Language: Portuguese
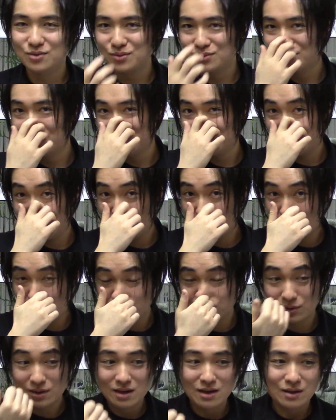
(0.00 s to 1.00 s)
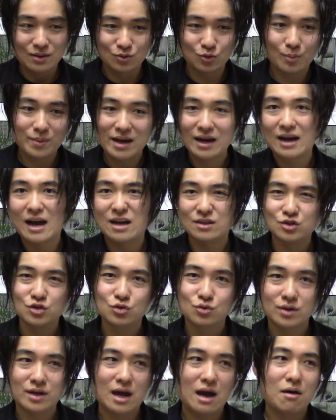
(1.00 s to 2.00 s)
no, no geral do, do, mercado
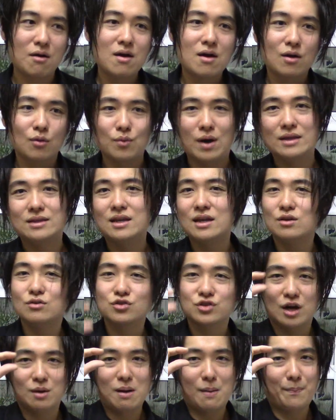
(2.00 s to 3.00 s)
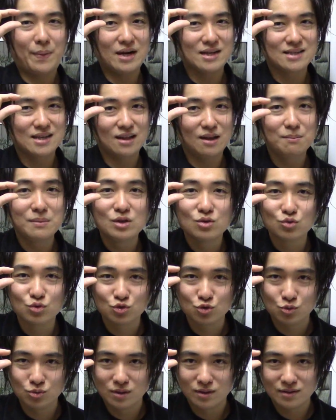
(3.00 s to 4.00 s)
editorial, quadrinhos já é uma parcela
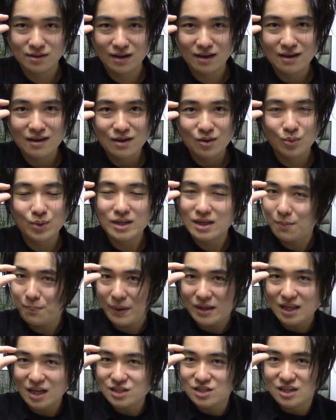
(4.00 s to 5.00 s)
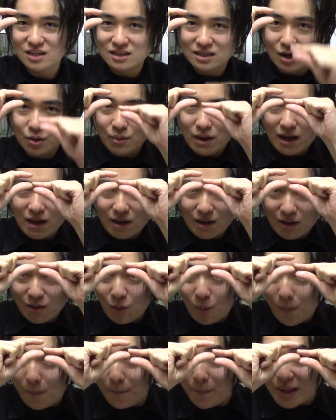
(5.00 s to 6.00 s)
minúscula. Né? O independente, então, é,
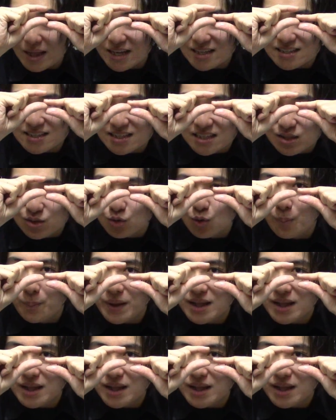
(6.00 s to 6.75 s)
é o pedacinho do